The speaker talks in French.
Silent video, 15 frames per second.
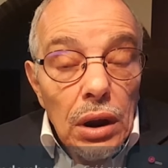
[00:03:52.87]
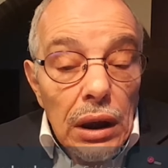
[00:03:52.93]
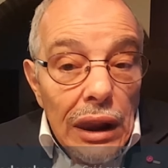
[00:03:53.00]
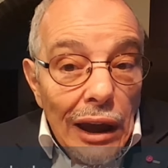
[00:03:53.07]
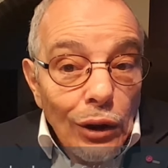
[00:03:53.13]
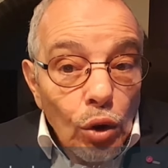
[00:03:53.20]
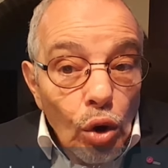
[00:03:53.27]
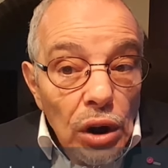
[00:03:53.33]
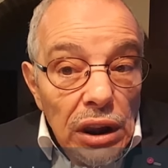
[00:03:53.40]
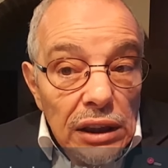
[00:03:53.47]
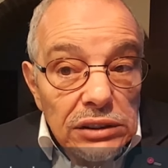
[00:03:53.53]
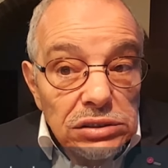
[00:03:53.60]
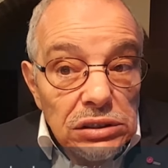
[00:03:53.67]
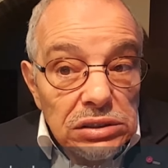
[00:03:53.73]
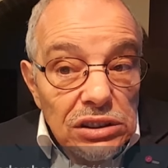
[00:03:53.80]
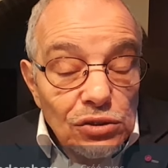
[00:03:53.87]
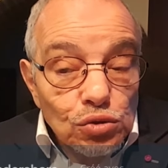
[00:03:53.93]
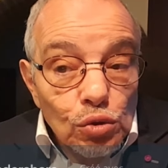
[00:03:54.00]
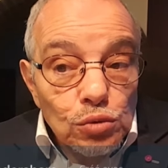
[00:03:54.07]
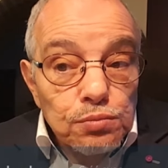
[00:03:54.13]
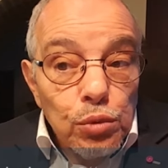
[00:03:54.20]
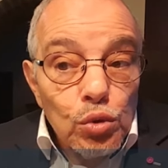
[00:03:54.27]
La collecte des
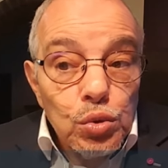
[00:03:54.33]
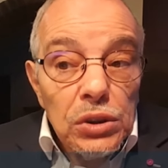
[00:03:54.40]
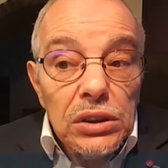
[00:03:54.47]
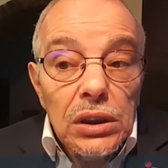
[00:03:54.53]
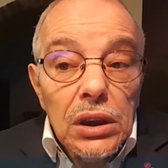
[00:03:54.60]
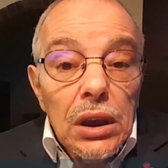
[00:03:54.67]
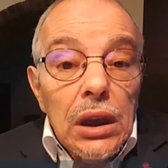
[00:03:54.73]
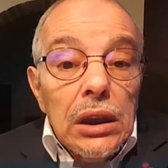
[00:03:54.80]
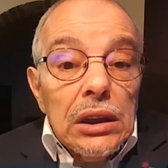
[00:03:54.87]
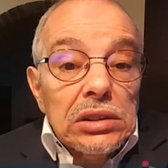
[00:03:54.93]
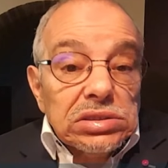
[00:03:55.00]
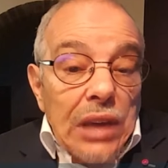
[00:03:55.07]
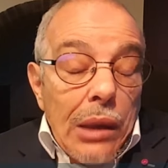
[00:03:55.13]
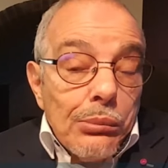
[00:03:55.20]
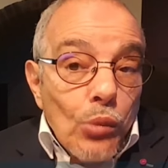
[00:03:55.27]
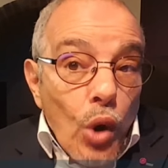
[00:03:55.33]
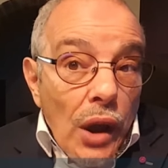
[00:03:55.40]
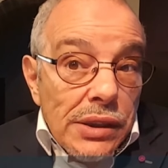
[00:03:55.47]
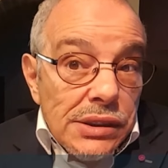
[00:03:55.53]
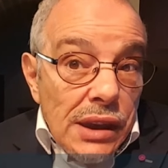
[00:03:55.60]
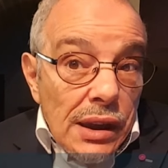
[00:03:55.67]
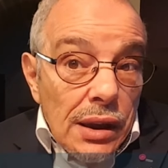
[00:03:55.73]
eaux de pluie est un
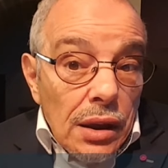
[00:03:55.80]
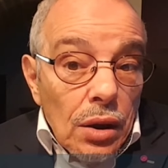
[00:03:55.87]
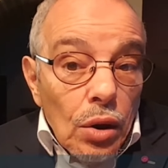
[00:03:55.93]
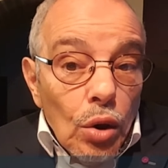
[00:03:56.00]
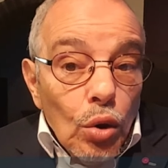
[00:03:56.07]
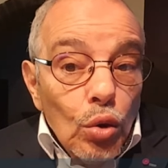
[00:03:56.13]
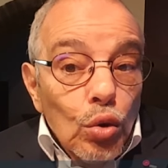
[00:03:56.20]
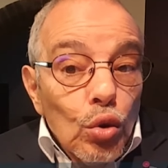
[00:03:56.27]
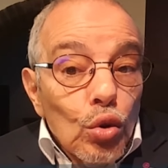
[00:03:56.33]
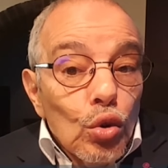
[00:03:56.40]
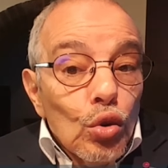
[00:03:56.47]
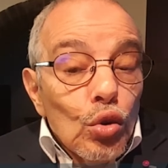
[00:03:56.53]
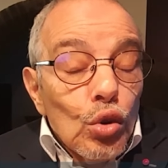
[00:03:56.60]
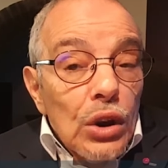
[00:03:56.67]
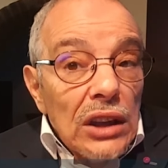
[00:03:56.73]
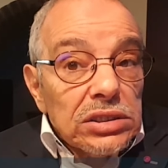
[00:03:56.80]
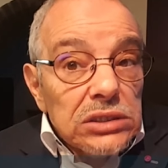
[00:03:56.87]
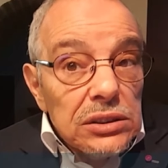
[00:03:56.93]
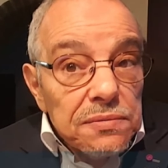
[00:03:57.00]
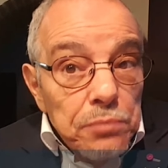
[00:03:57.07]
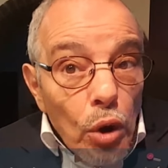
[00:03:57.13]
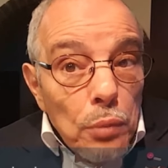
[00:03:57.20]
moyen
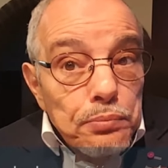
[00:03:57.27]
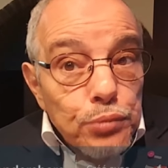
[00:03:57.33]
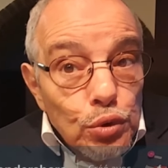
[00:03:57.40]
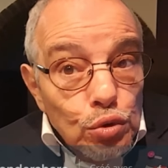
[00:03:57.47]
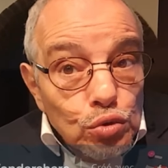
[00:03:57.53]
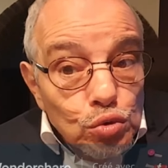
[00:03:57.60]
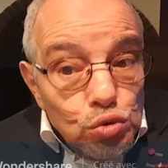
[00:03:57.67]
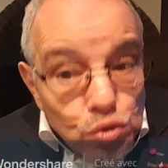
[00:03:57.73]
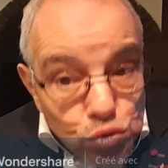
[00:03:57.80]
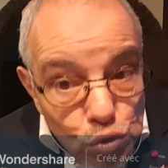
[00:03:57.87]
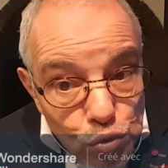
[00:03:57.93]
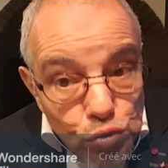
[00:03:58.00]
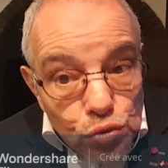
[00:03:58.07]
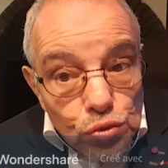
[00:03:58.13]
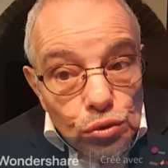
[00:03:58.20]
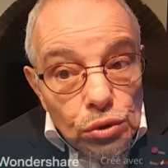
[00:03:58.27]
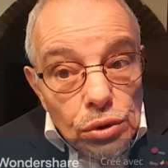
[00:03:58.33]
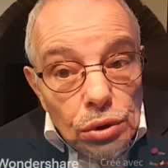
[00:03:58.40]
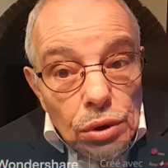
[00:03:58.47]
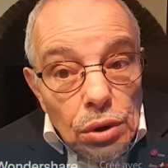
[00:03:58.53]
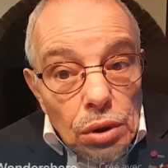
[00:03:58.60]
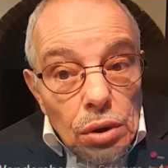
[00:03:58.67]
relativement peu coûteux
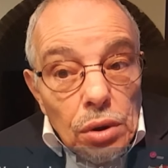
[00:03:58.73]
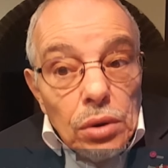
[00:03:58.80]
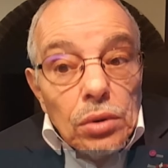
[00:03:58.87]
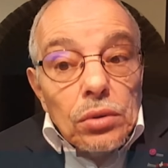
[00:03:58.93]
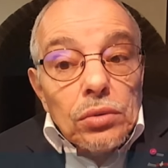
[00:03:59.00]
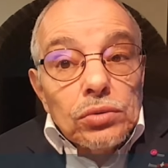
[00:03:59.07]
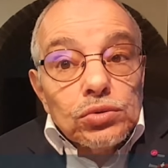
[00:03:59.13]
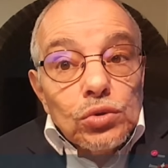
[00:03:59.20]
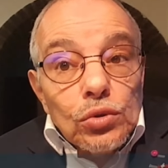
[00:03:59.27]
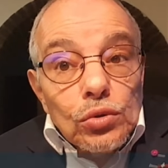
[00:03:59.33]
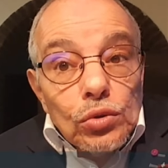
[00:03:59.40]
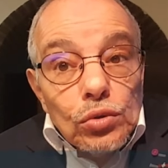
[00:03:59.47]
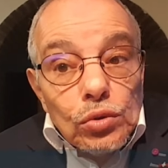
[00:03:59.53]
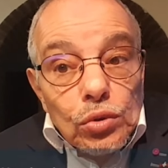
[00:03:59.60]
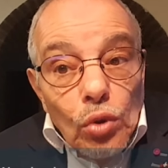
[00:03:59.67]
de